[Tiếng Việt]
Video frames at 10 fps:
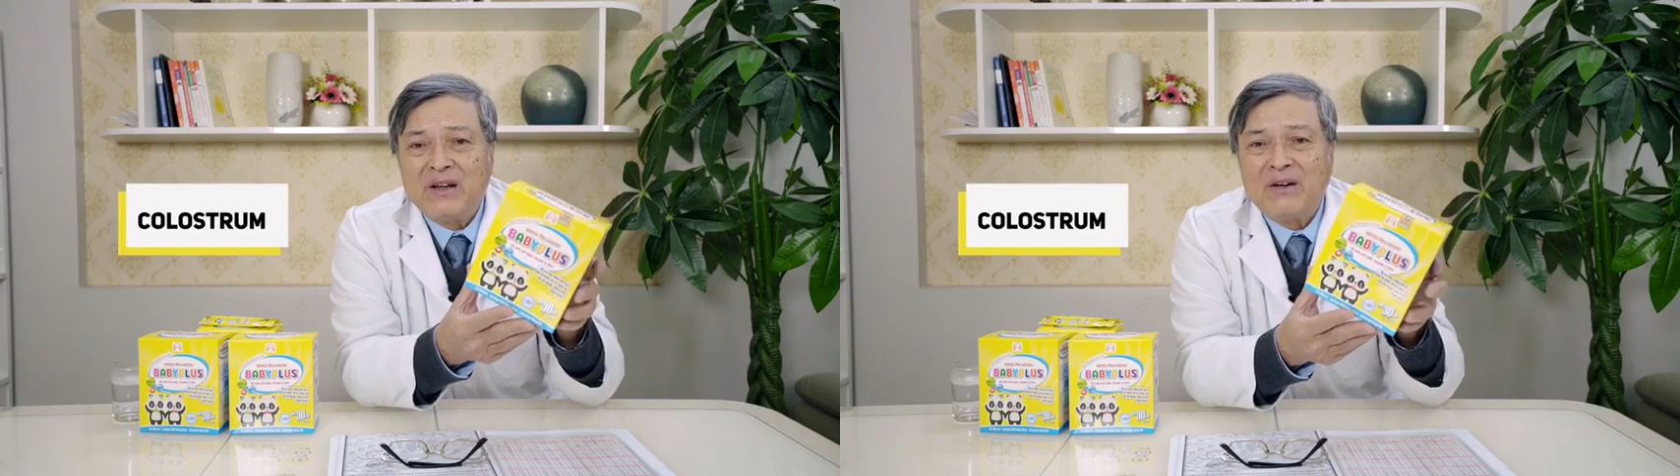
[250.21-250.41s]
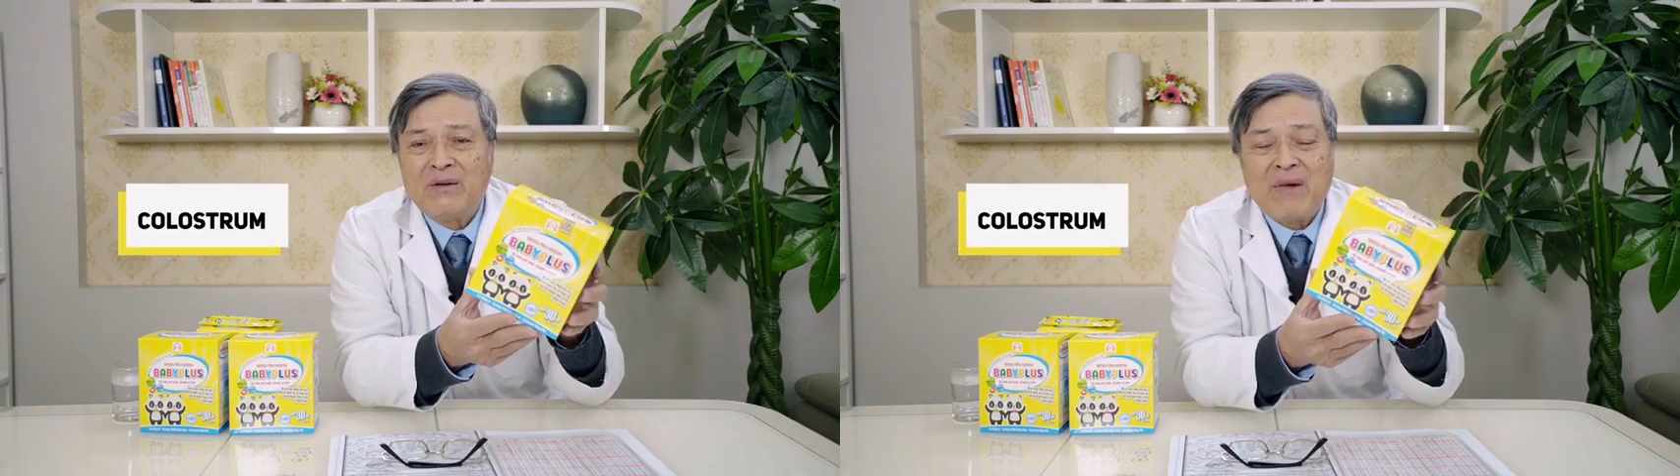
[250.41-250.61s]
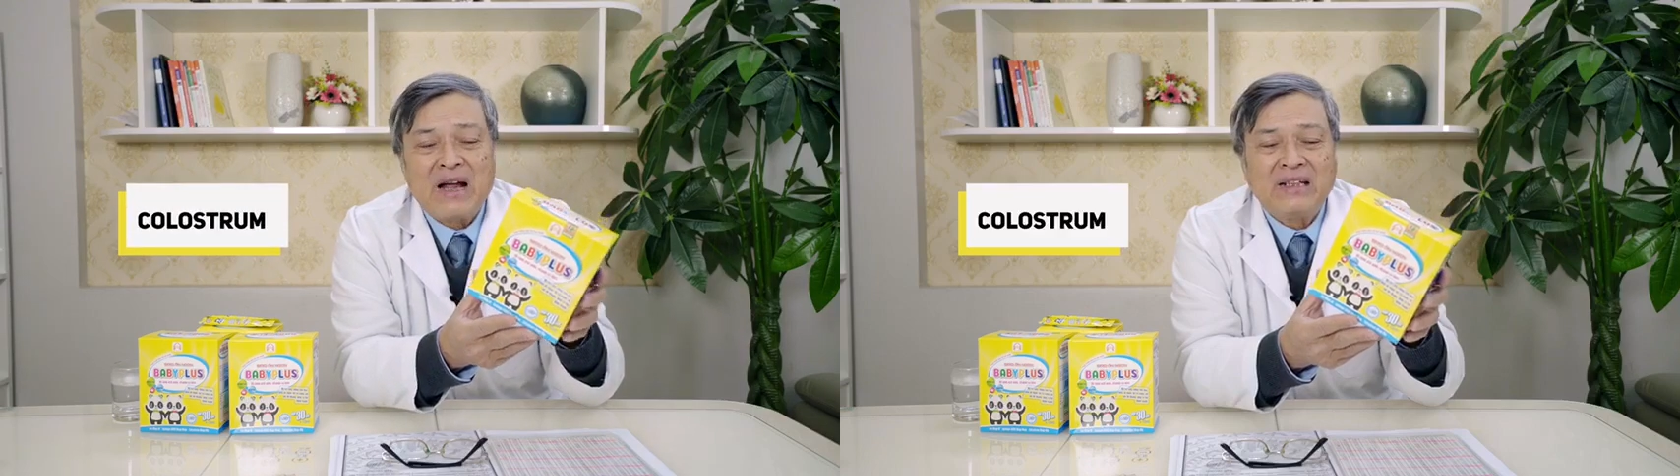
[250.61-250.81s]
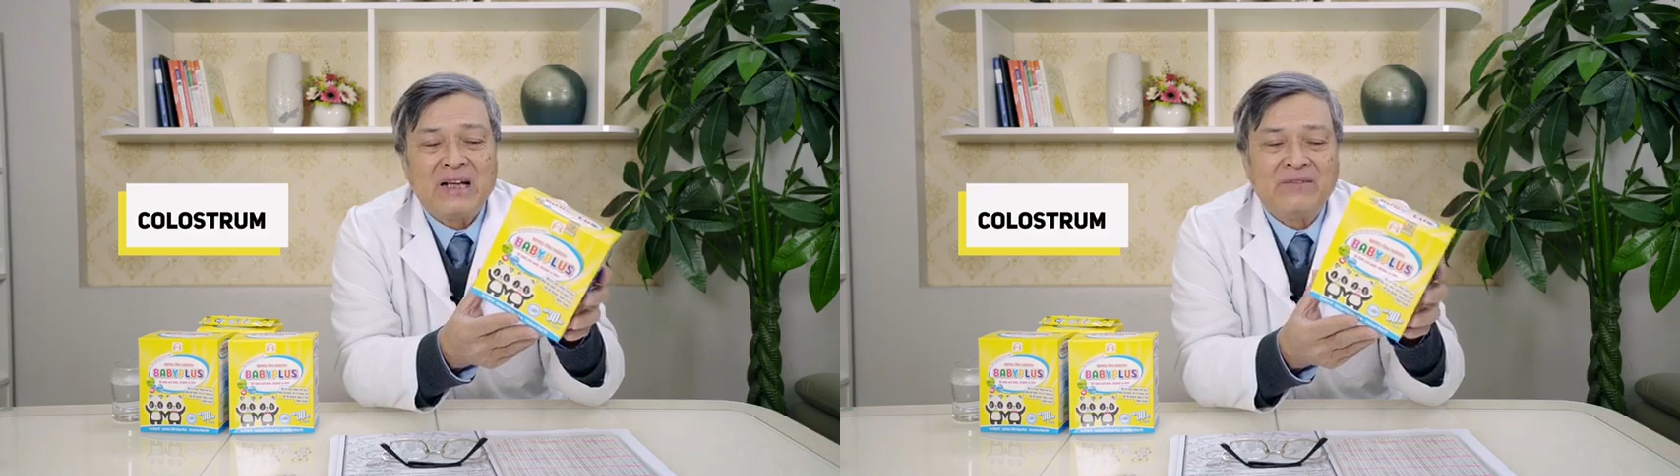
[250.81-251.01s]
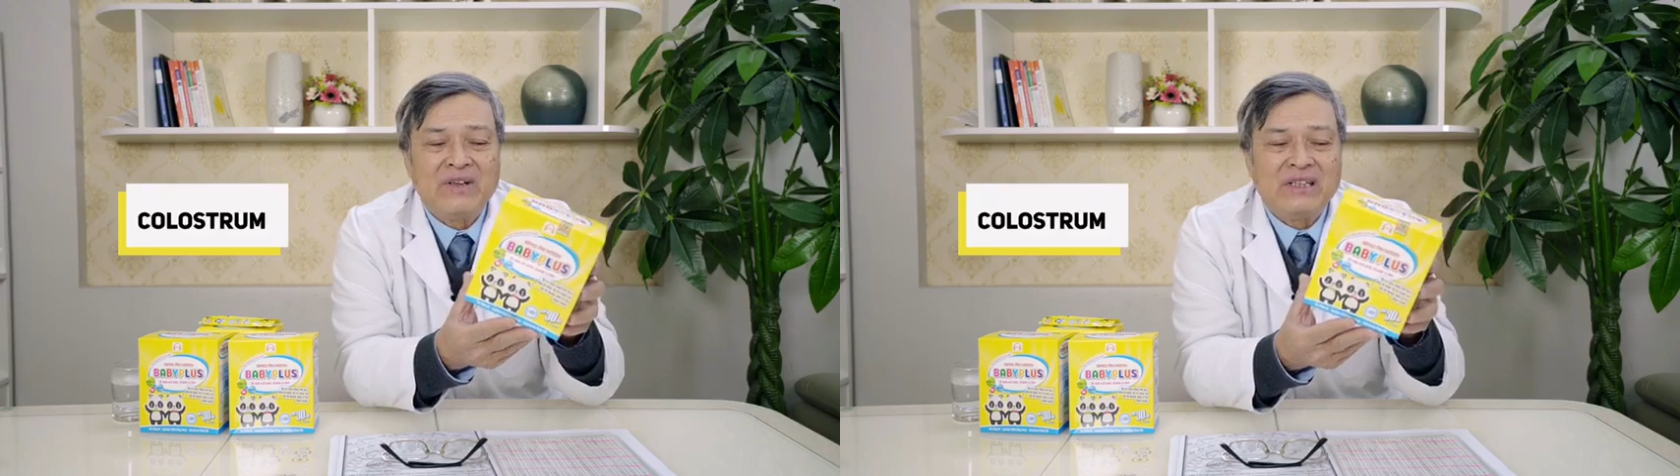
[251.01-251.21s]
đó là ba cái
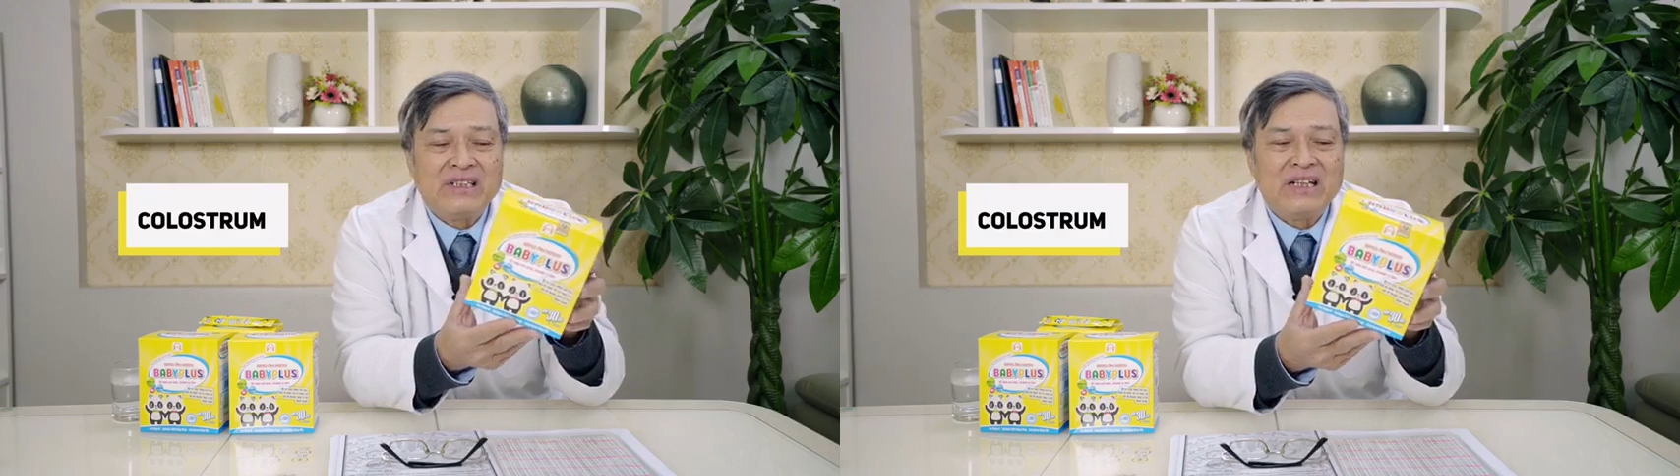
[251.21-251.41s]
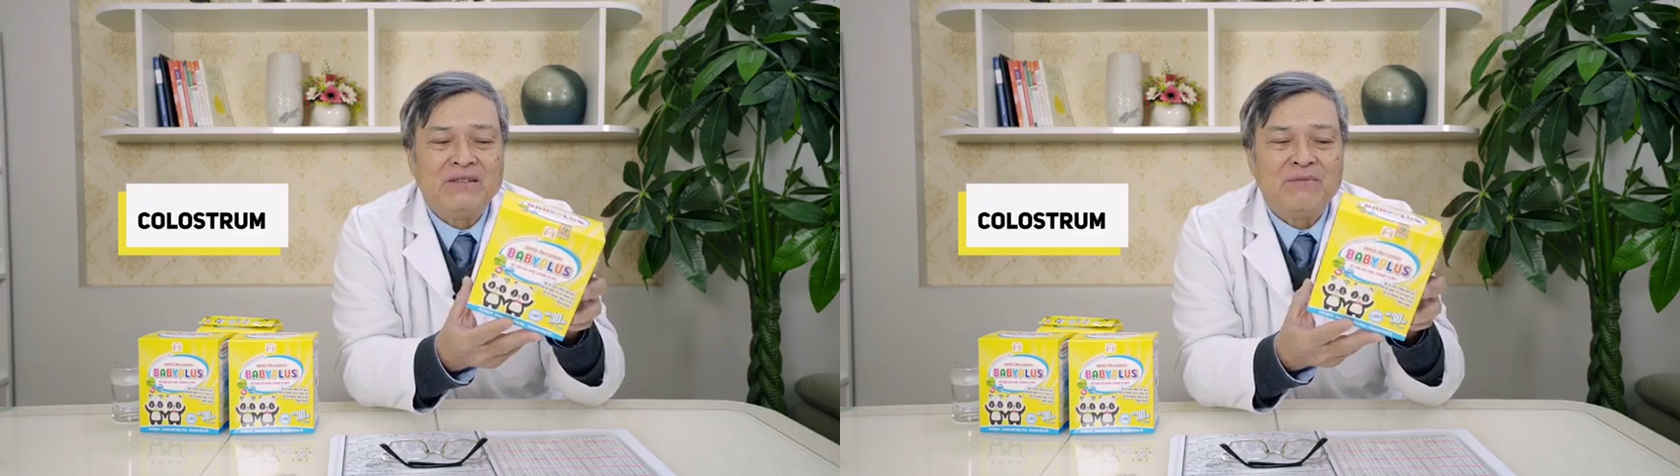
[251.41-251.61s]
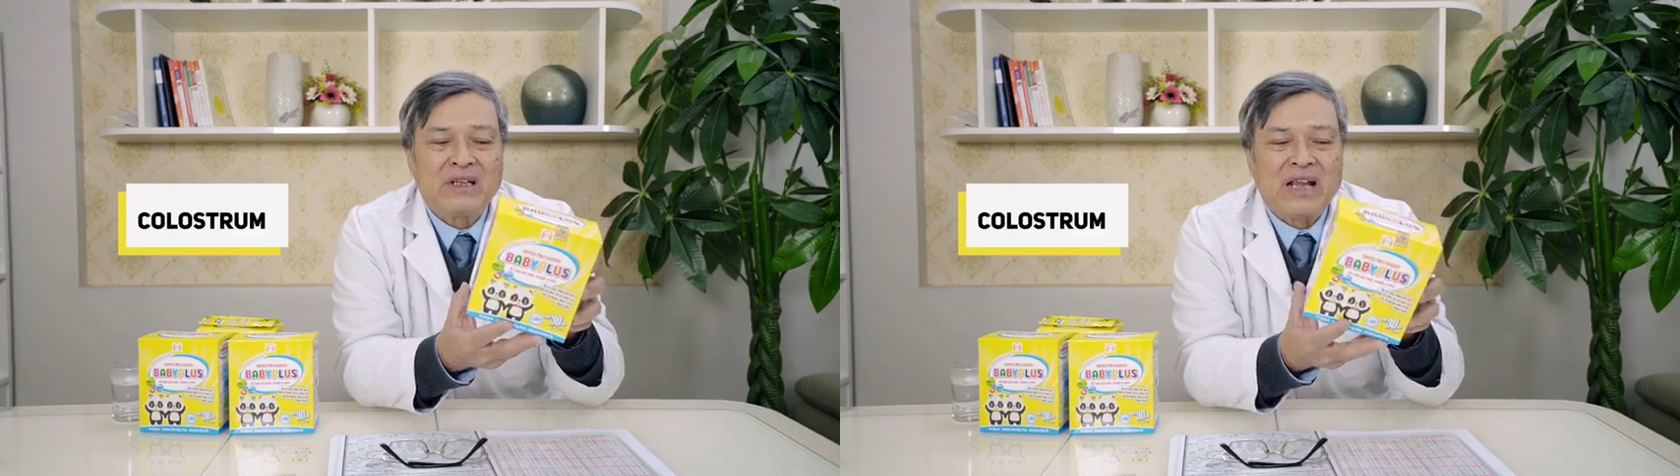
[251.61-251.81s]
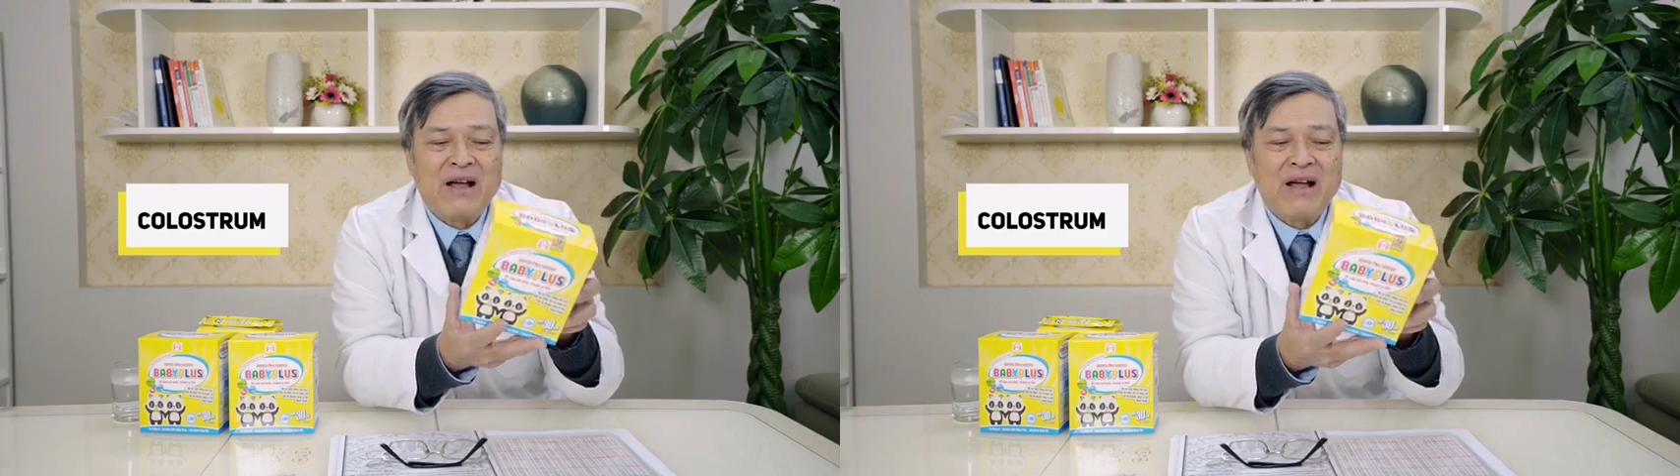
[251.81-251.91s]
thành phần chính mà